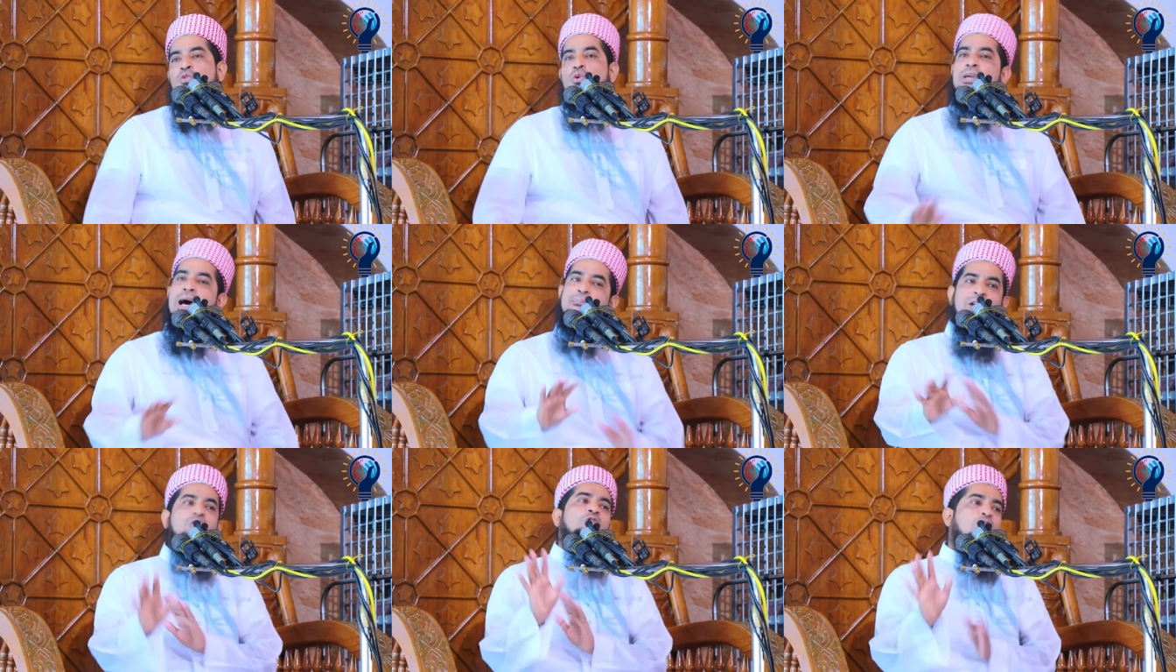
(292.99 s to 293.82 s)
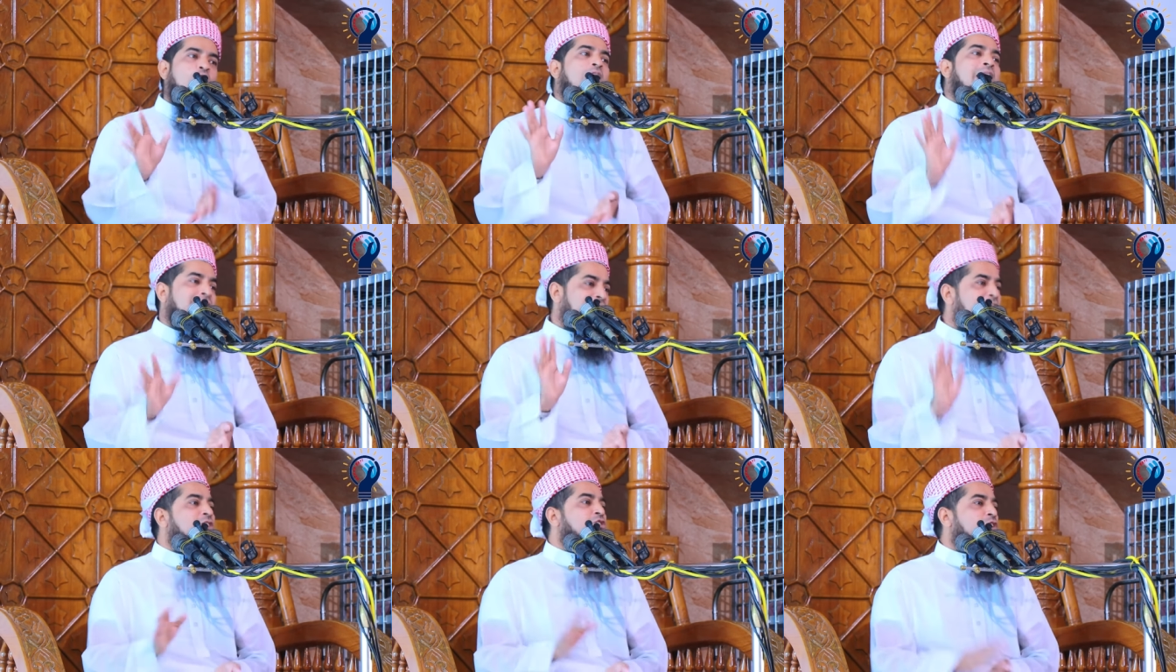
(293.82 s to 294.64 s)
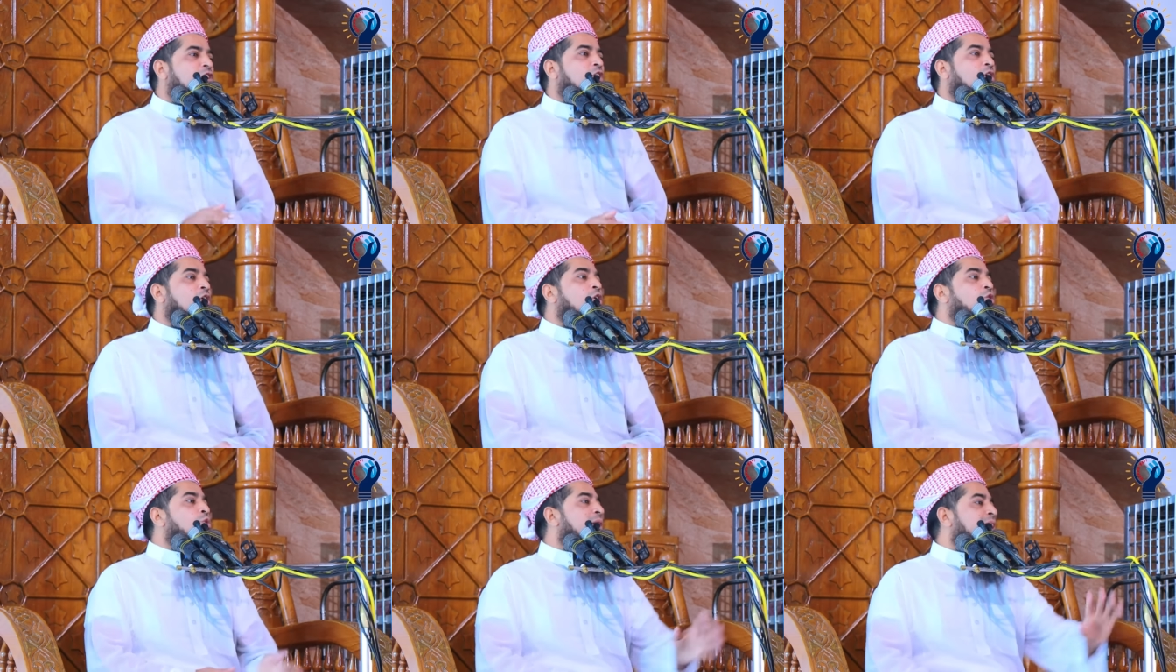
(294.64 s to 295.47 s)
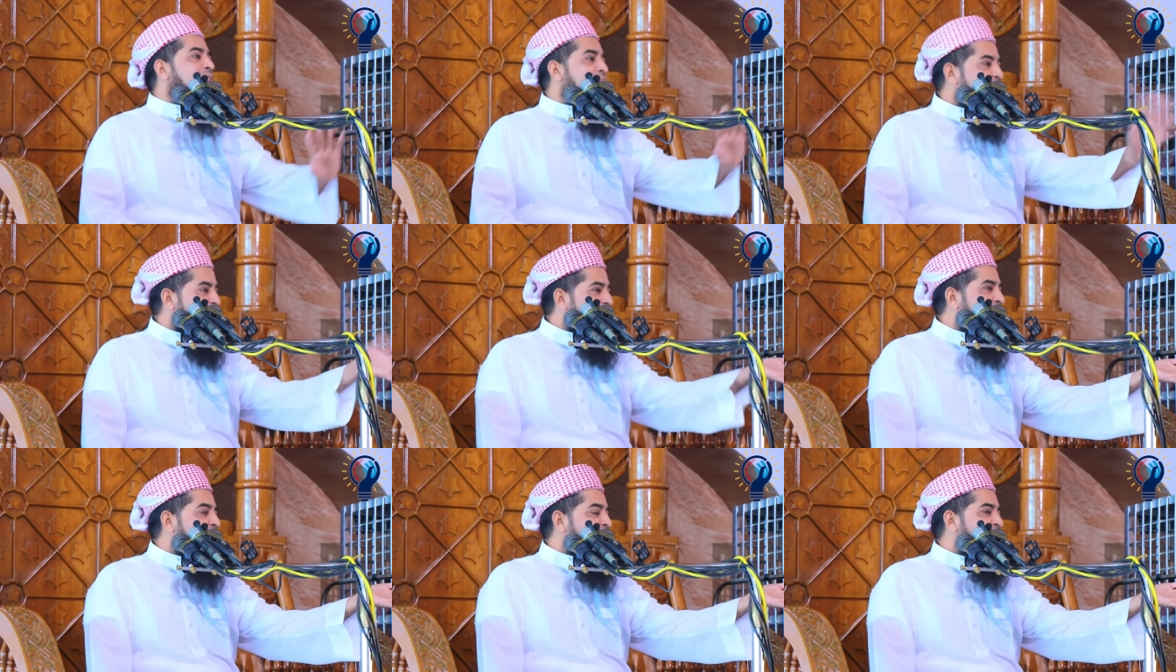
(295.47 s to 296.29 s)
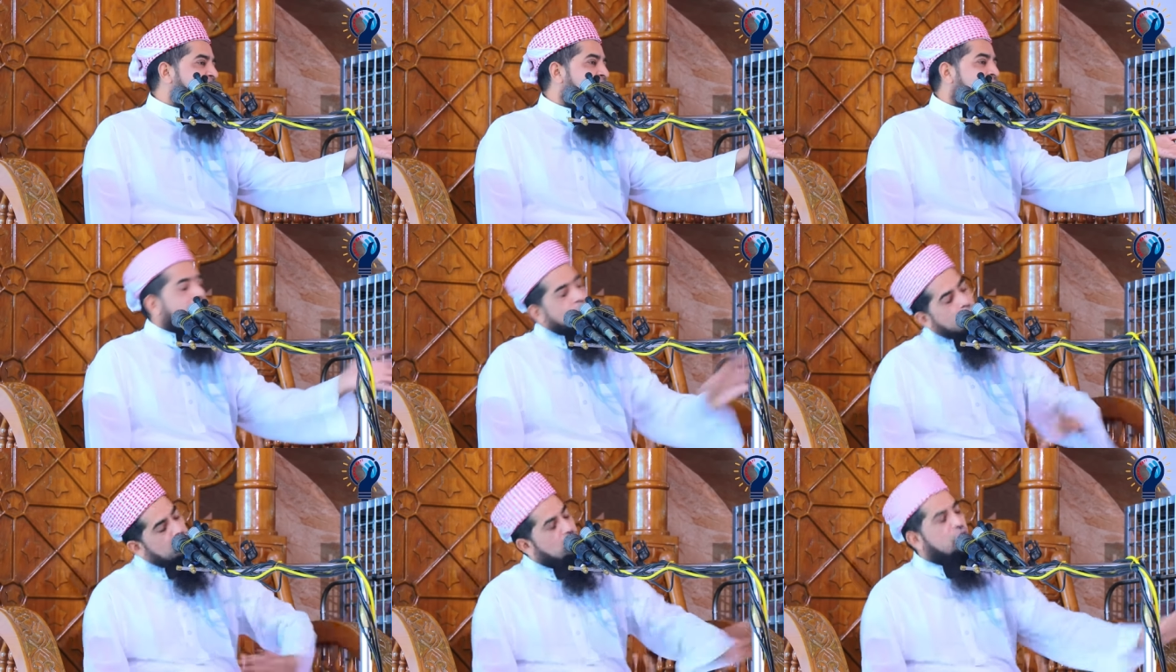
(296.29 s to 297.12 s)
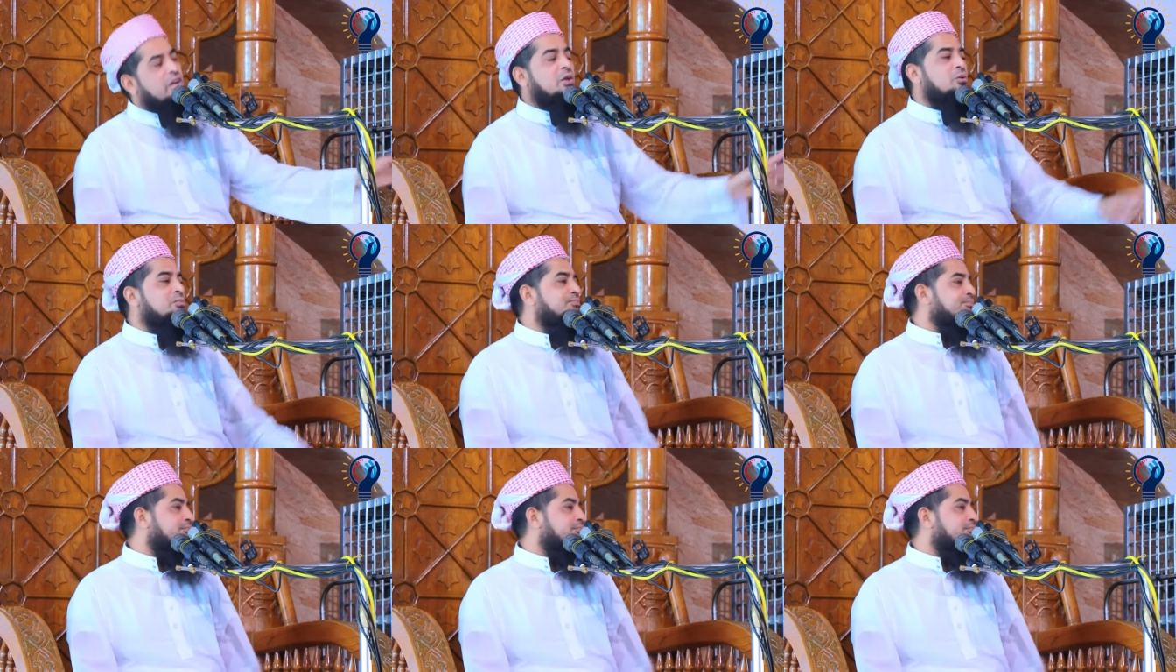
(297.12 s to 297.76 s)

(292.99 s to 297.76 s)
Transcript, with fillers: তুমি আপাতত কয়েক দিনের জন্য তোমার এই দাওয়াতের কাজটা বন্ধ করে দাও